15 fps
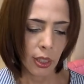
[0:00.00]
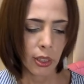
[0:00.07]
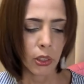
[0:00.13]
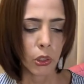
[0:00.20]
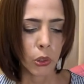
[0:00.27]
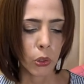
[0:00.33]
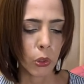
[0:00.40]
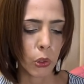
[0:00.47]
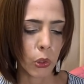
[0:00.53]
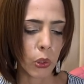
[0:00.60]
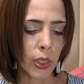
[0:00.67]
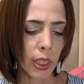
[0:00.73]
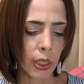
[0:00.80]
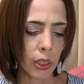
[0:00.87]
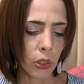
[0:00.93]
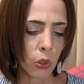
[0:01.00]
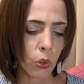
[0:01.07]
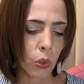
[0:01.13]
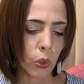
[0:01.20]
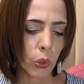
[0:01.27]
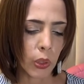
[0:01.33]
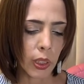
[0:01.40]
習主席の
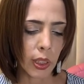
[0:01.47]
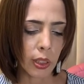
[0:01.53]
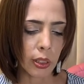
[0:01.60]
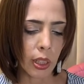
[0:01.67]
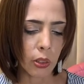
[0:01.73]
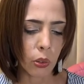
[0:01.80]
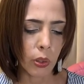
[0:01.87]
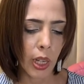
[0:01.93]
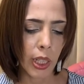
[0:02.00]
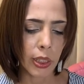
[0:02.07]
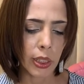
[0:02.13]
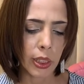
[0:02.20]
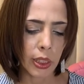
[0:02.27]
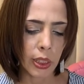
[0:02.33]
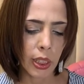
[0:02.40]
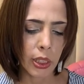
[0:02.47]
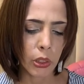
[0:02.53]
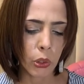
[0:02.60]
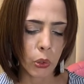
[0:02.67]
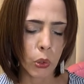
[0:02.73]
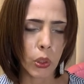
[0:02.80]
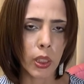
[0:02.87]
国賓での来日が
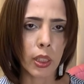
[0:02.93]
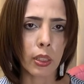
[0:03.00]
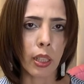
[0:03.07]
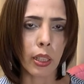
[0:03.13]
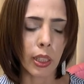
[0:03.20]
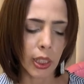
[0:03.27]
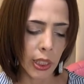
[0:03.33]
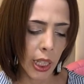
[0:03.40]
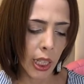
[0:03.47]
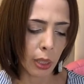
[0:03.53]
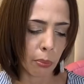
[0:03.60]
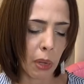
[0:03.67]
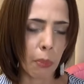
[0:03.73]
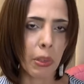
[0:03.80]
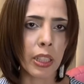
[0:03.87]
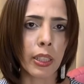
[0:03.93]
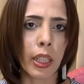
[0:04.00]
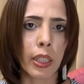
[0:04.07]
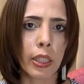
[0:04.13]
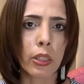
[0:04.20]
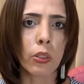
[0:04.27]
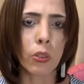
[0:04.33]
中止できないままで
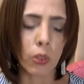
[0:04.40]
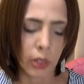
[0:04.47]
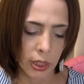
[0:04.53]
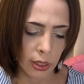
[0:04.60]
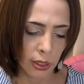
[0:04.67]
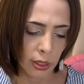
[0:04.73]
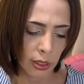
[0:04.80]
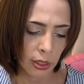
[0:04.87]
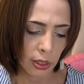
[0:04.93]
いるのです。